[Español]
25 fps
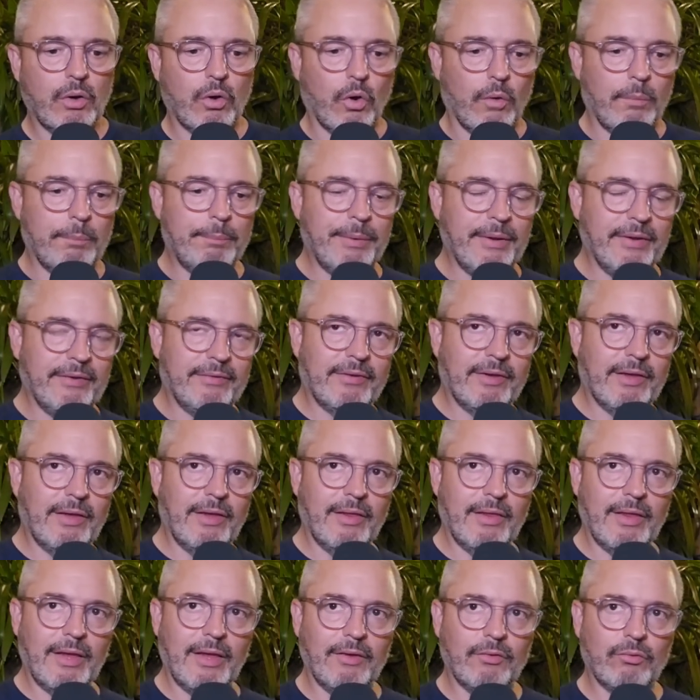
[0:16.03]

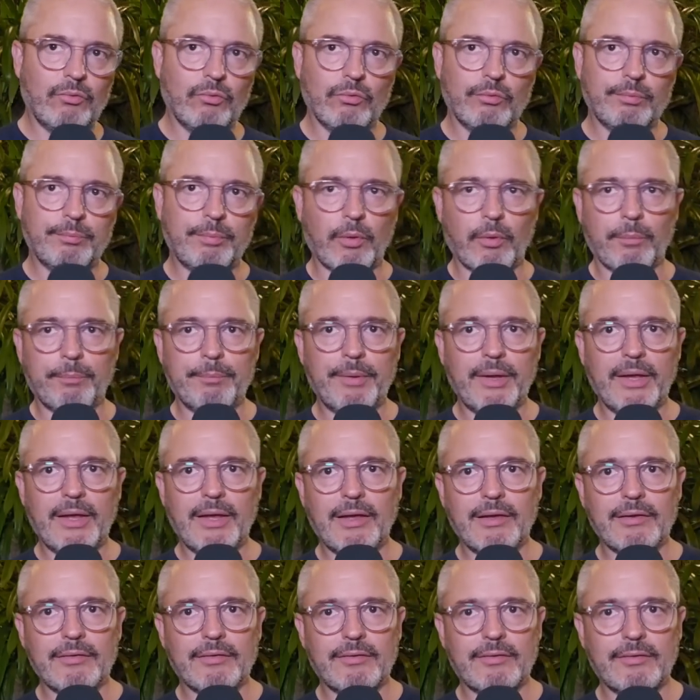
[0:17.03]
cómplice de sus
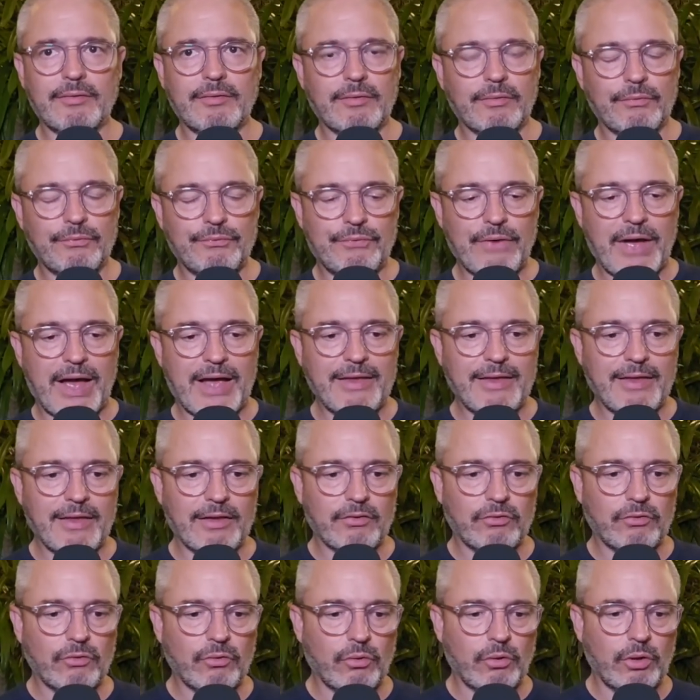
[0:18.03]
propias
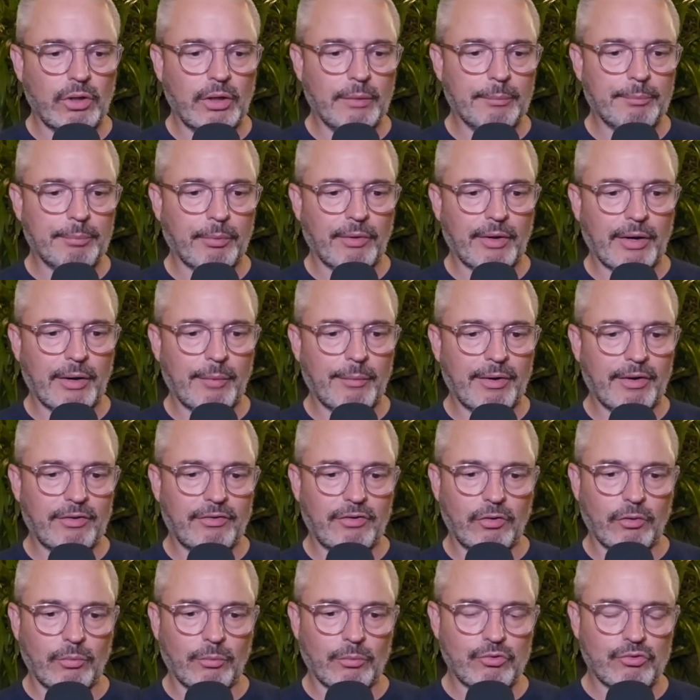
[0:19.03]
fallas, ¿no? Y podría
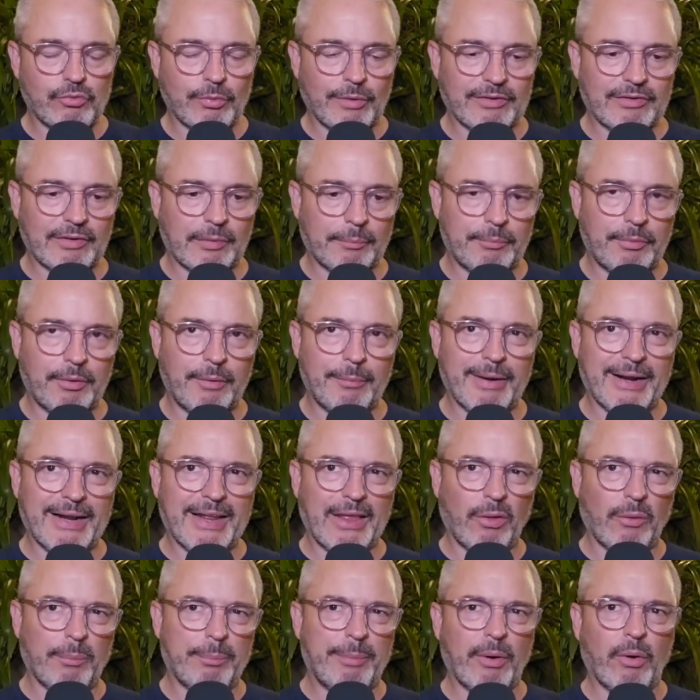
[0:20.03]
haber sido mucho más amplio el
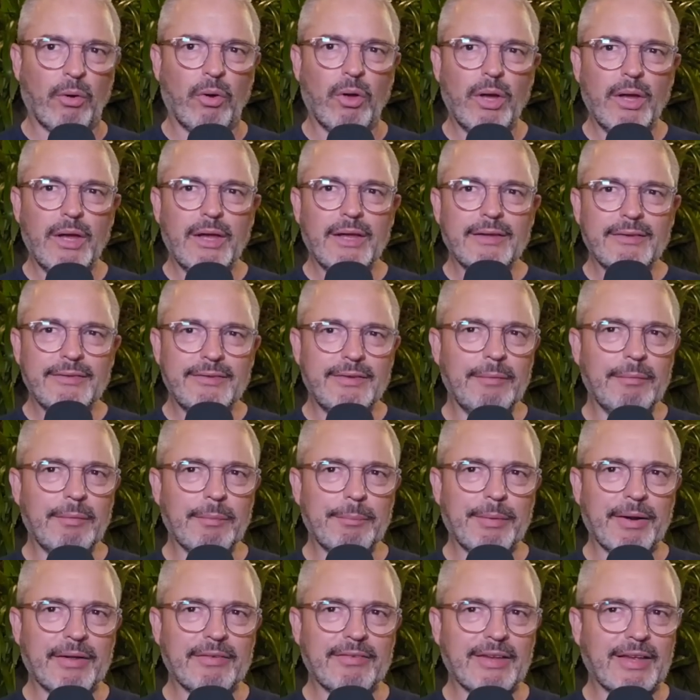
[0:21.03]
marcador, pero sí
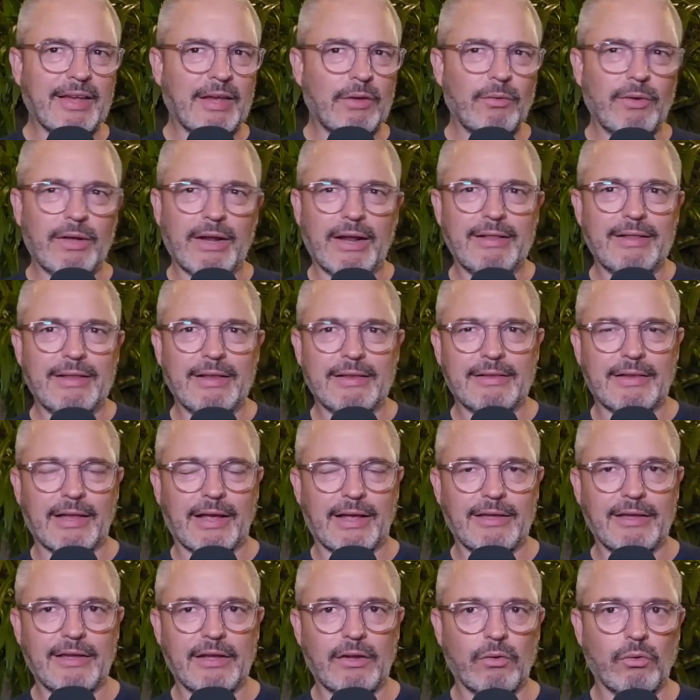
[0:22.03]
me parece que hay un gran
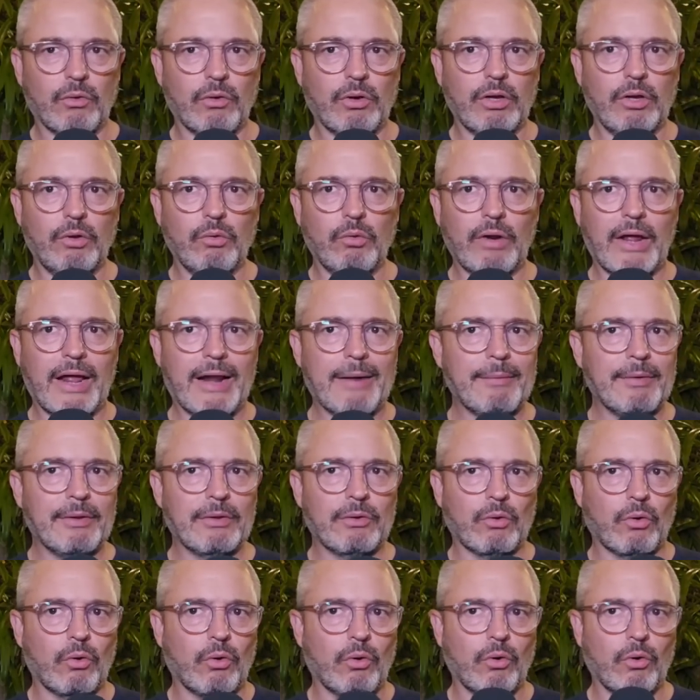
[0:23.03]
detalle, ¿no? Y un
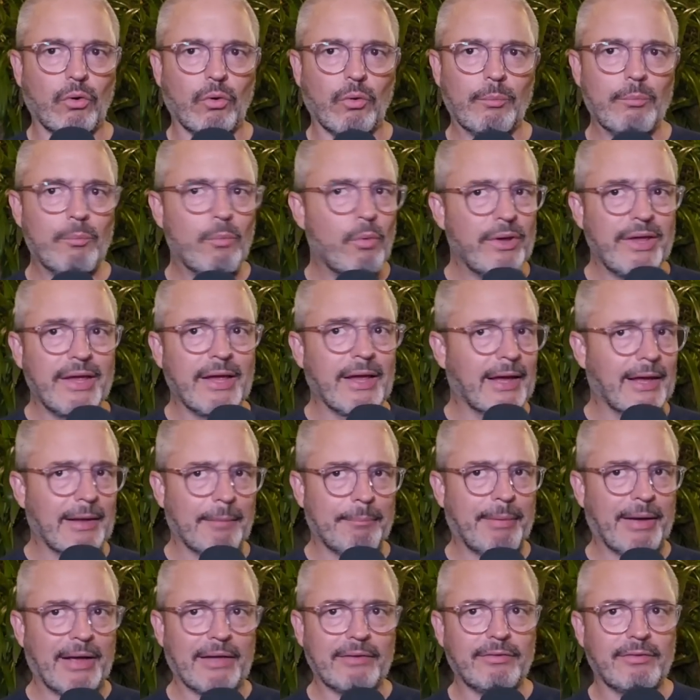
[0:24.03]
árbitro muy
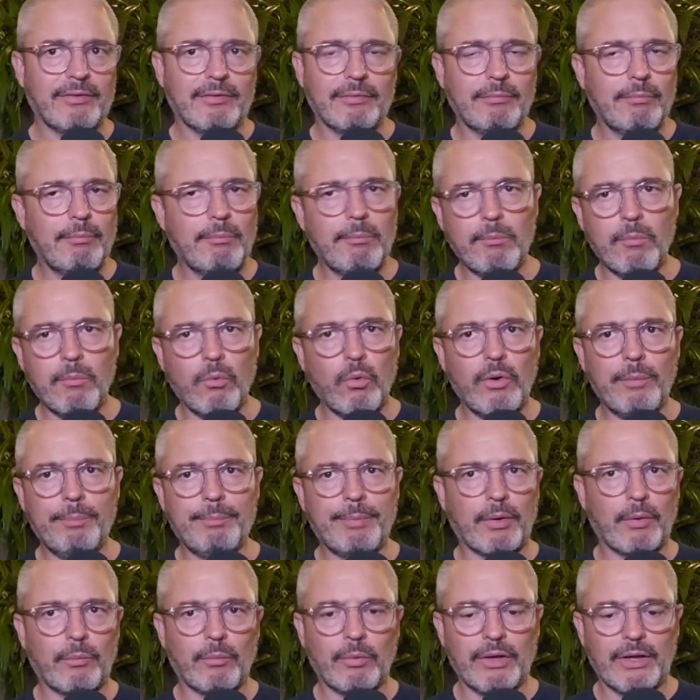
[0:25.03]
incapaz, muy,
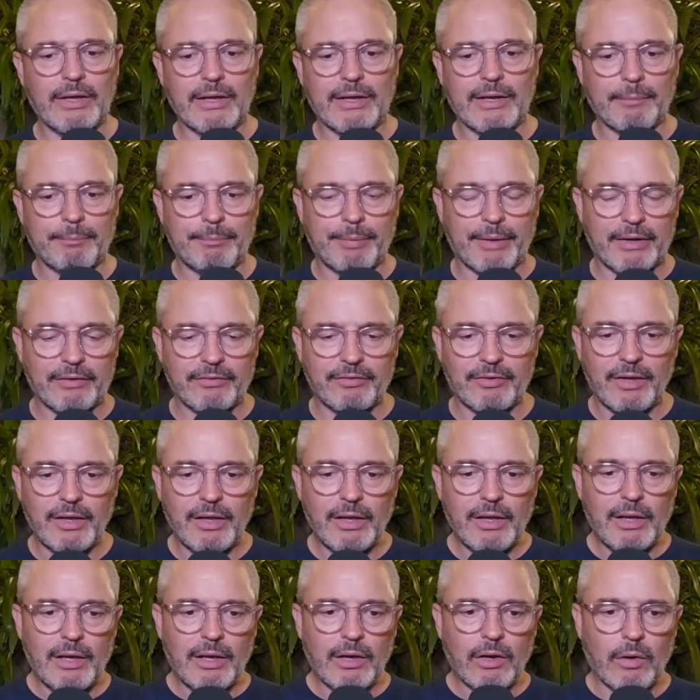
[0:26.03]
pero muy incapaz,
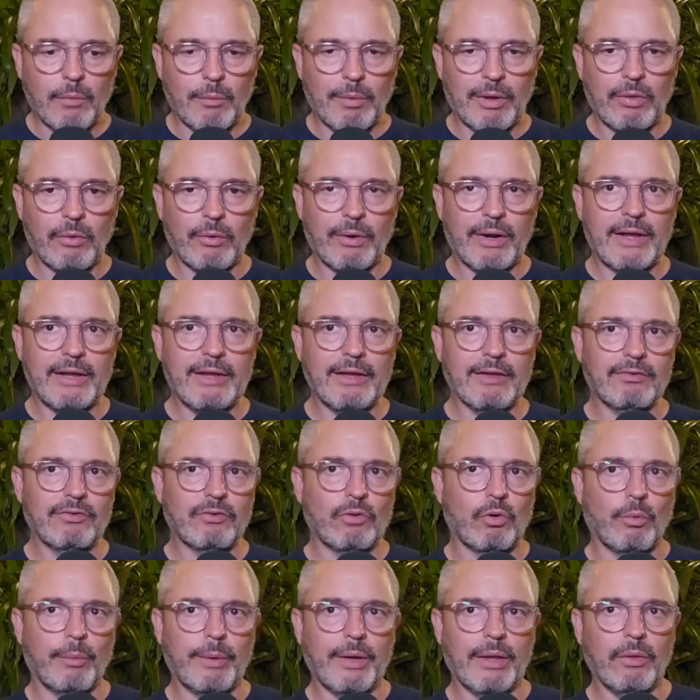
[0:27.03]
como Adonai
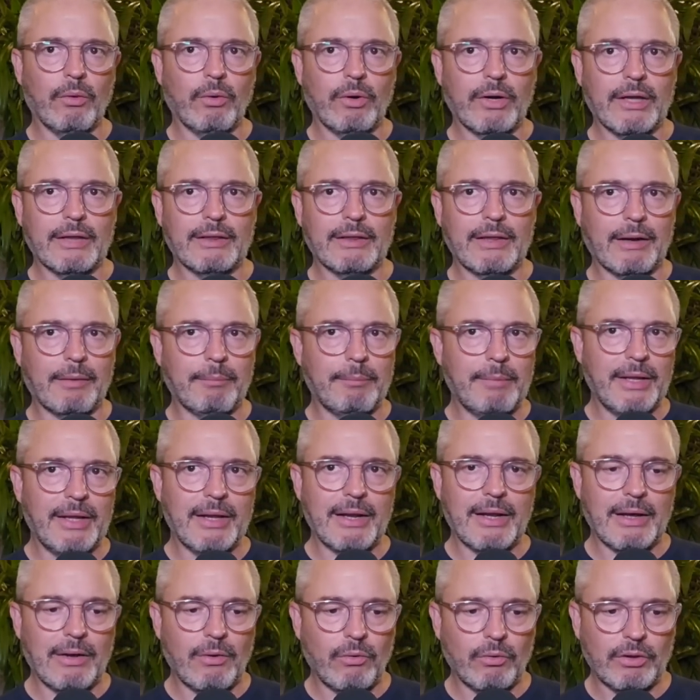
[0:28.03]
Escobedo, que
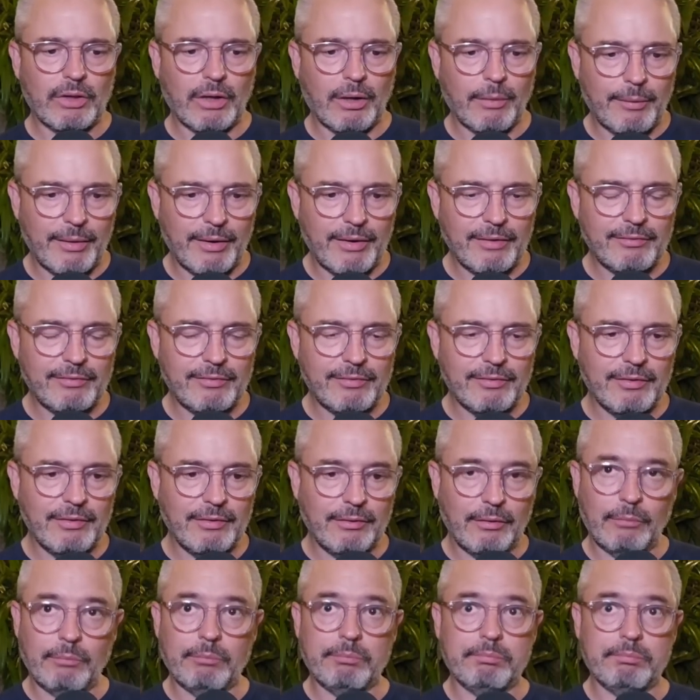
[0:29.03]
termina otra vez